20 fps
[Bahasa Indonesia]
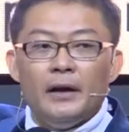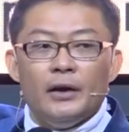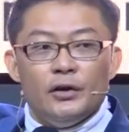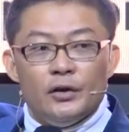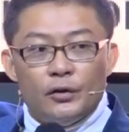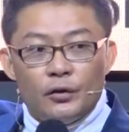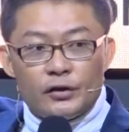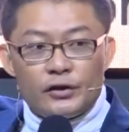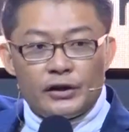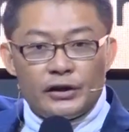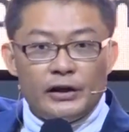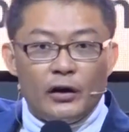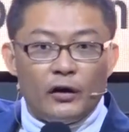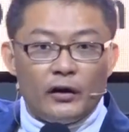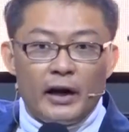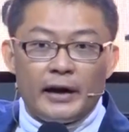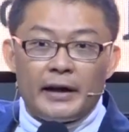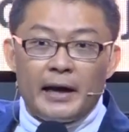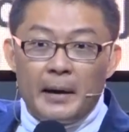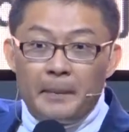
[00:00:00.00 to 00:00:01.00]
Yunus ini
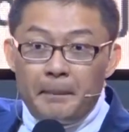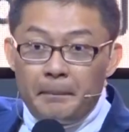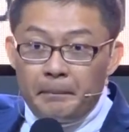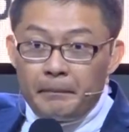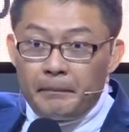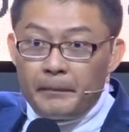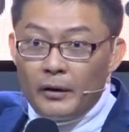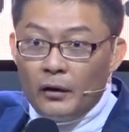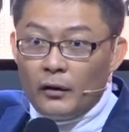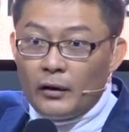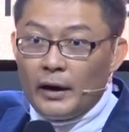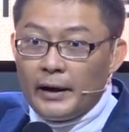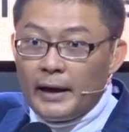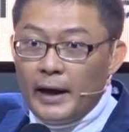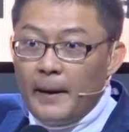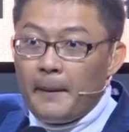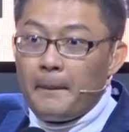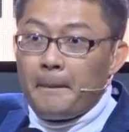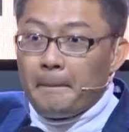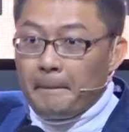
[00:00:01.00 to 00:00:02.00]
orang yang orang
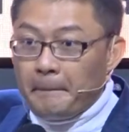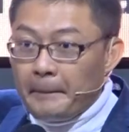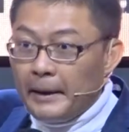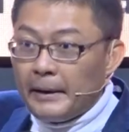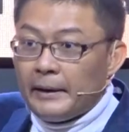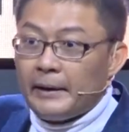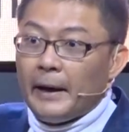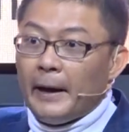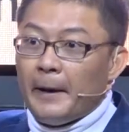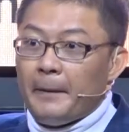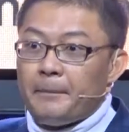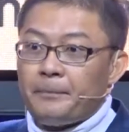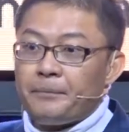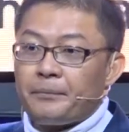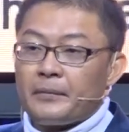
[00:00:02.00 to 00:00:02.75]
yang pendek.